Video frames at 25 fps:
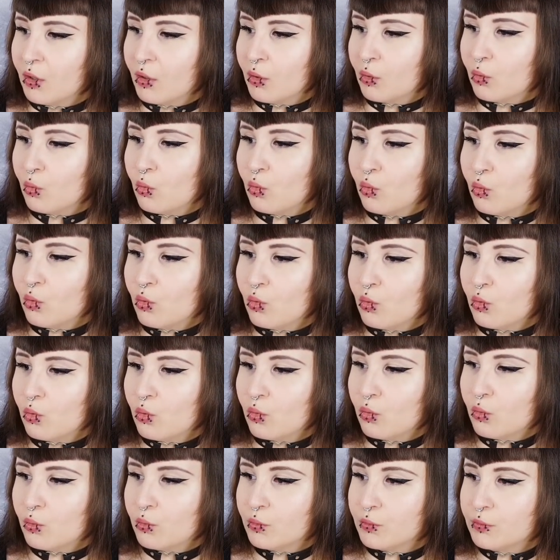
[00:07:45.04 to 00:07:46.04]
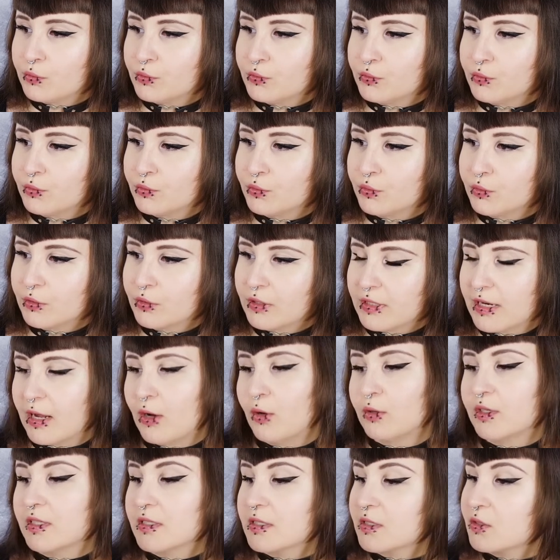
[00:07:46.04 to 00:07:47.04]
Und
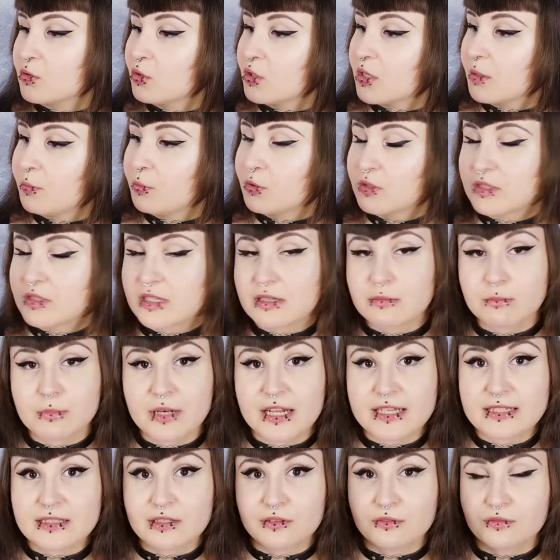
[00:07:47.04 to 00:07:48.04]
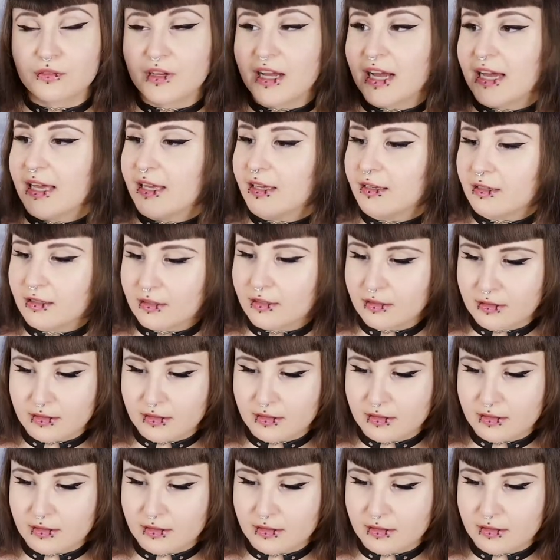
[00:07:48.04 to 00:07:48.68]
genau, das ist 100% plastikfrei.